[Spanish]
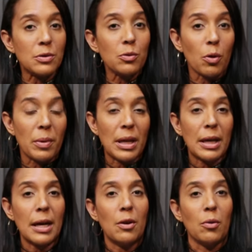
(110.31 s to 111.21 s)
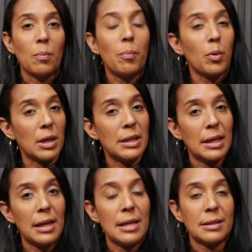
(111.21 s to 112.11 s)
es dominicano porque
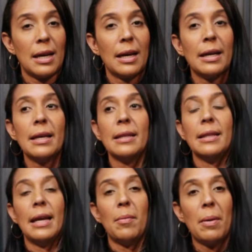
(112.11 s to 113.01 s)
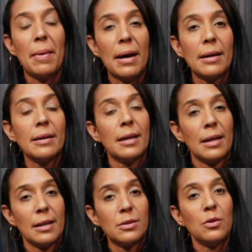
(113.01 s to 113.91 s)
tiene la sangre de la mamá
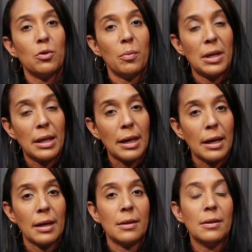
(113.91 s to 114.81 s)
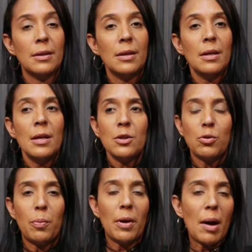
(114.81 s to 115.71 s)
que es dominicana.
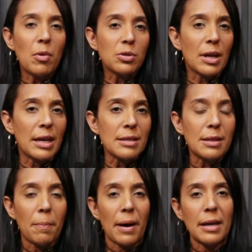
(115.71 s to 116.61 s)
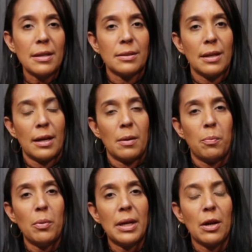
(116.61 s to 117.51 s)
Supongamos que en este país, en
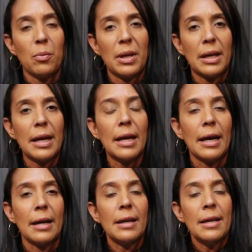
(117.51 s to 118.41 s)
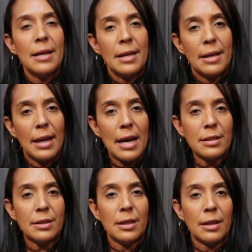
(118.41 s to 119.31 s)
República Dominicana,
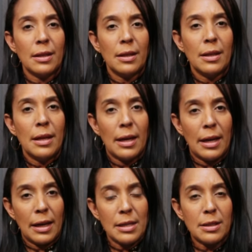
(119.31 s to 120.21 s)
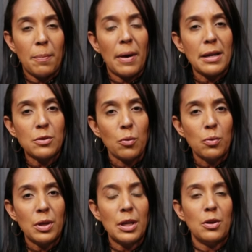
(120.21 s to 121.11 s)
nace en este país
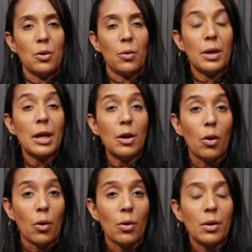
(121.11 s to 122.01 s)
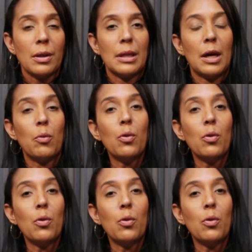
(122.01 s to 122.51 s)
un niño, hijo de